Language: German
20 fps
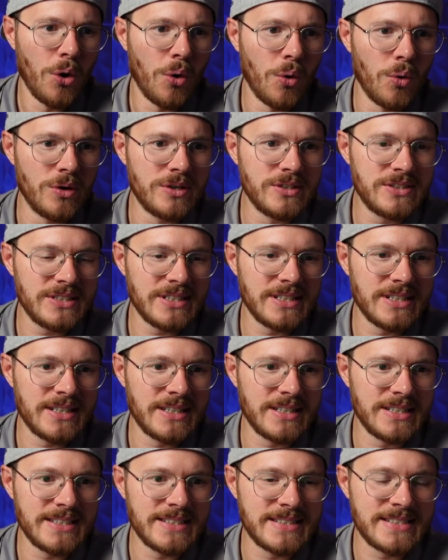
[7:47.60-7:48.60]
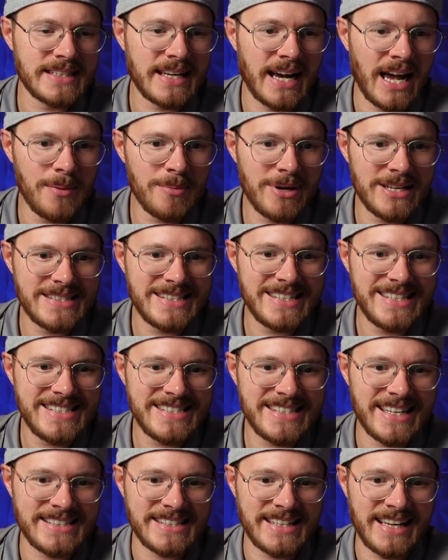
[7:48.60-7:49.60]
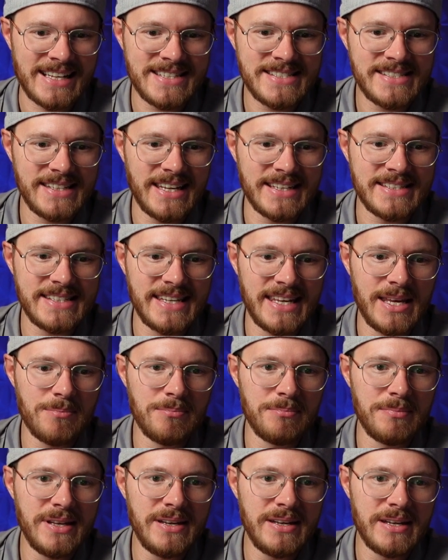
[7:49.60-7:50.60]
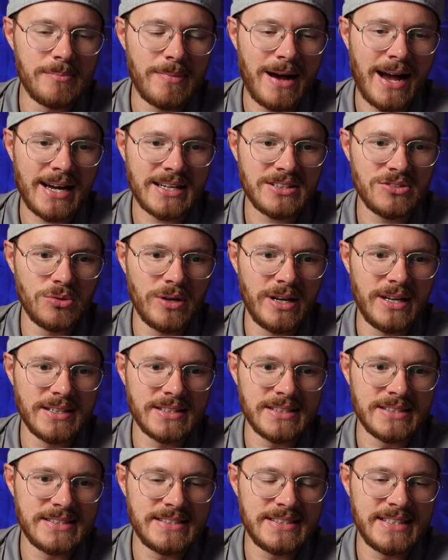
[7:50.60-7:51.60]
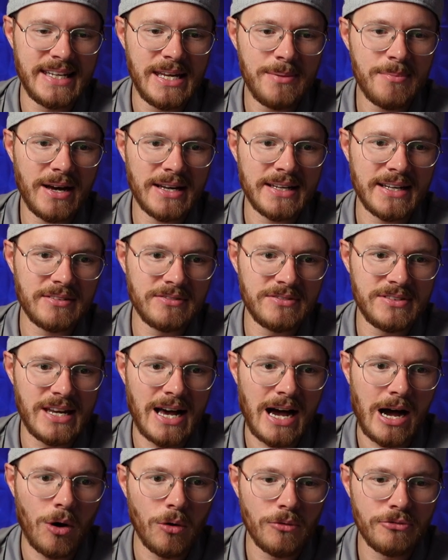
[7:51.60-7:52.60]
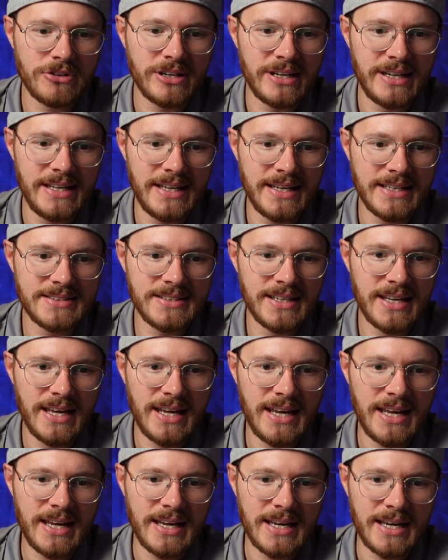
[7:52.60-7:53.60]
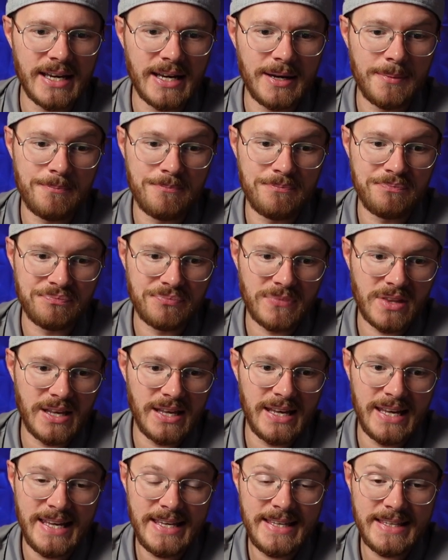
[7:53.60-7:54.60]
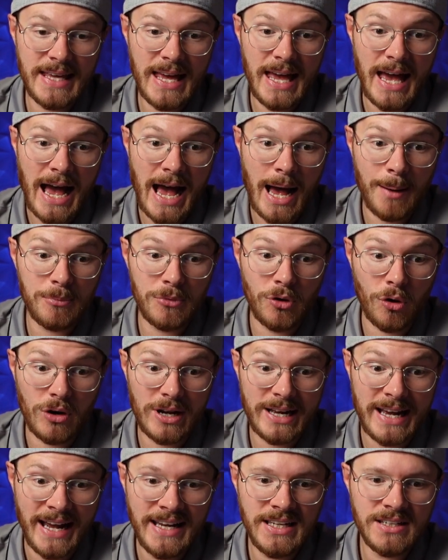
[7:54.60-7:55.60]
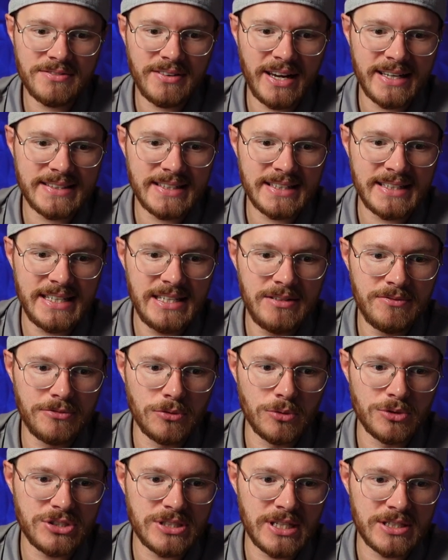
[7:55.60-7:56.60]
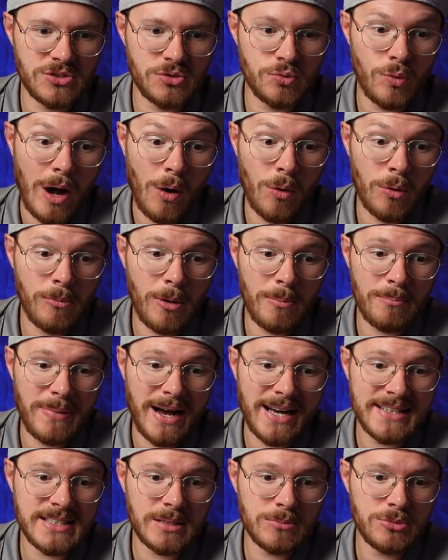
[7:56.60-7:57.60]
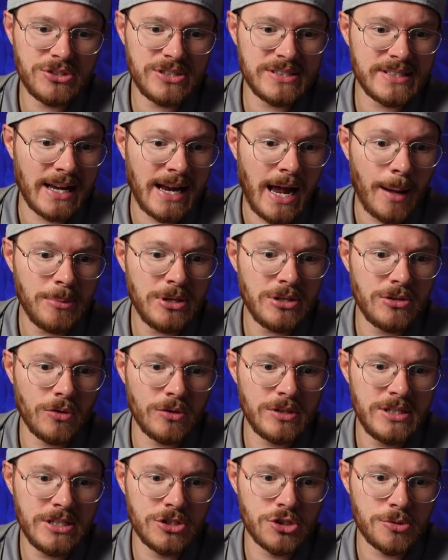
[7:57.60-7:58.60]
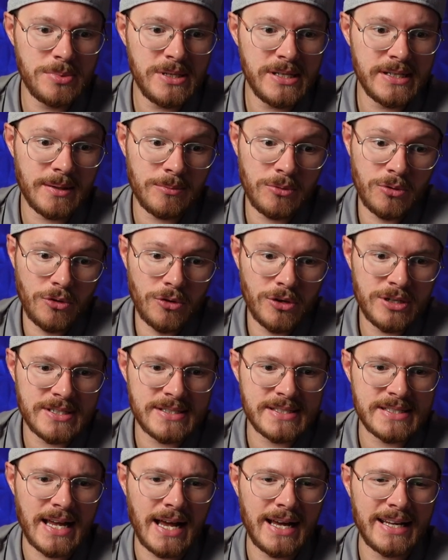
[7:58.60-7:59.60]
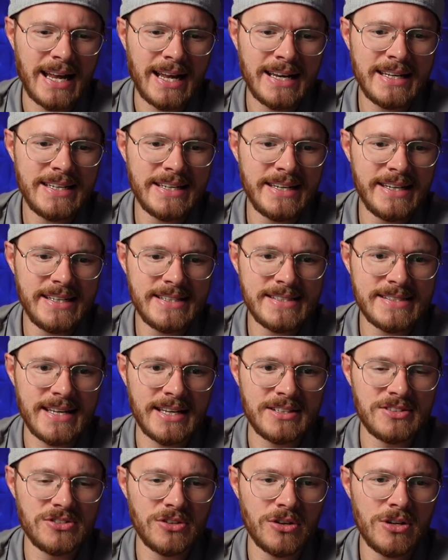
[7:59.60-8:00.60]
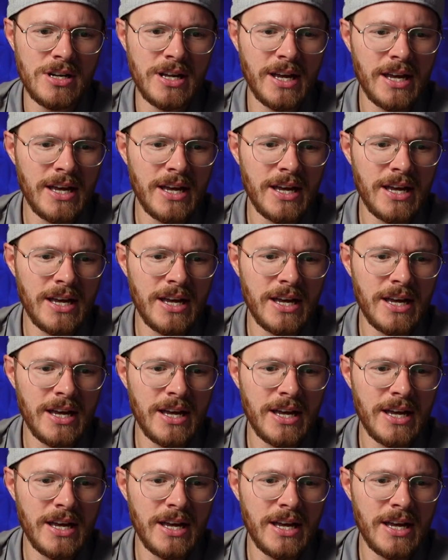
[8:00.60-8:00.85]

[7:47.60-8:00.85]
Und äh, in Sky ist das Ganze jetzt eben mit einem aktuelleren Thema dann wieder aufgelegt. Ähm, ich habe noch keine weiteren Infos dazu. Auch Mombasa, muss ich sagen, habe ich noch nie gespielt. Ich habe nur gehört, dass es daran angelehnt sein soll.